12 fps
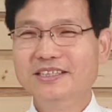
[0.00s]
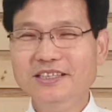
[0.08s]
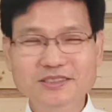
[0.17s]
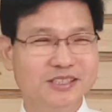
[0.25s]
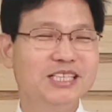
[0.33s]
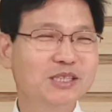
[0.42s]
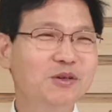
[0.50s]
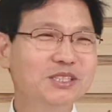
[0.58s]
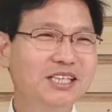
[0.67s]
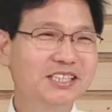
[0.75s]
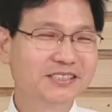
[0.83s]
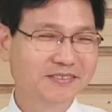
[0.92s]
어떤
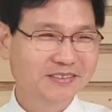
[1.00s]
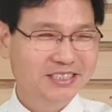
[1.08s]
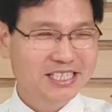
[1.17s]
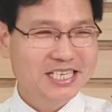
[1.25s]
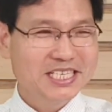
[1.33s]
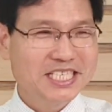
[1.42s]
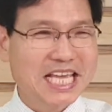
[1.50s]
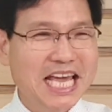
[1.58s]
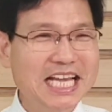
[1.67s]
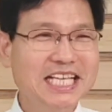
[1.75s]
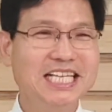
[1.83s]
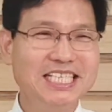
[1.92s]
대통령은
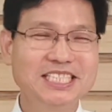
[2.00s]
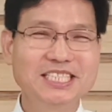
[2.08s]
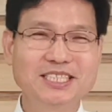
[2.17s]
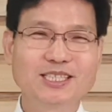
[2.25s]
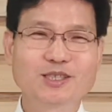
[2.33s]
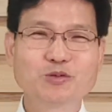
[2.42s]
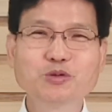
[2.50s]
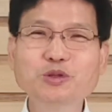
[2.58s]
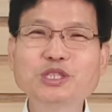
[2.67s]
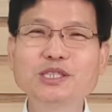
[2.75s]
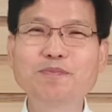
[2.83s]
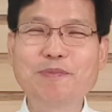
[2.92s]
생일 잔치를
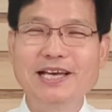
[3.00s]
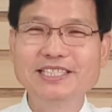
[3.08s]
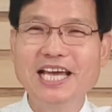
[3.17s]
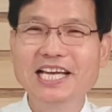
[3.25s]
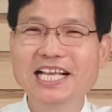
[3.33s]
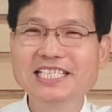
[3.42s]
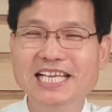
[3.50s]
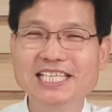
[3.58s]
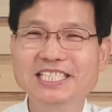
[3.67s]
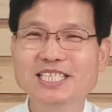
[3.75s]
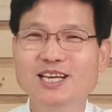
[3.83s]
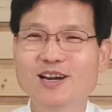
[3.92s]
90회 생일
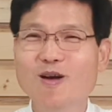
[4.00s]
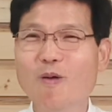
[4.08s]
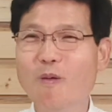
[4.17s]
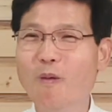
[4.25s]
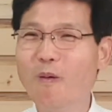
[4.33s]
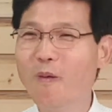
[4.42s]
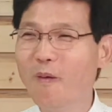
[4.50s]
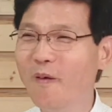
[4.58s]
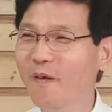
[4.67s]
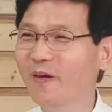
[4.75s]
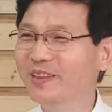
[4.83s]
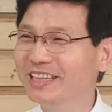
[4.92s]
잔치를
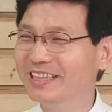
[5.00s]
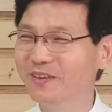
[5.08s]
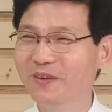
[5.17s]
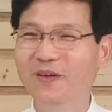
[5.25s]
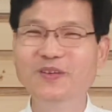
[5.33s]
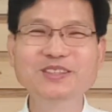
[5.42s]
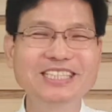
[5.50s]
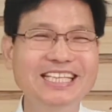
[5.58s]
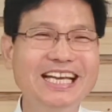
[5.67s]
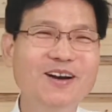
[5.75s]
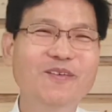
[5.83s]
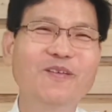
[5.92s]
온 온
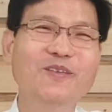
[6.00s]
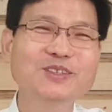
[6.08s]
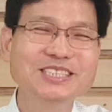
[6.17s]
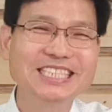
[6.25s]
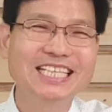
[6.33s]
온,